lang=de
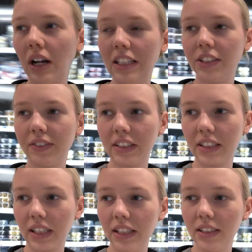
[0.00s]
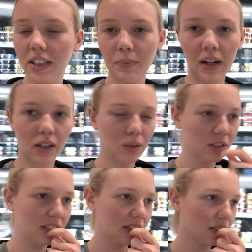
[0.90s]
also wir grillen. Ich mache einen
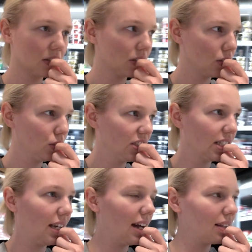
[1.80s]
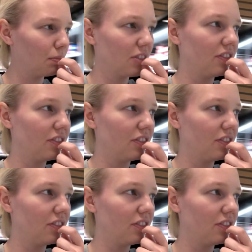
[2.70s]
großen grünen Salat mit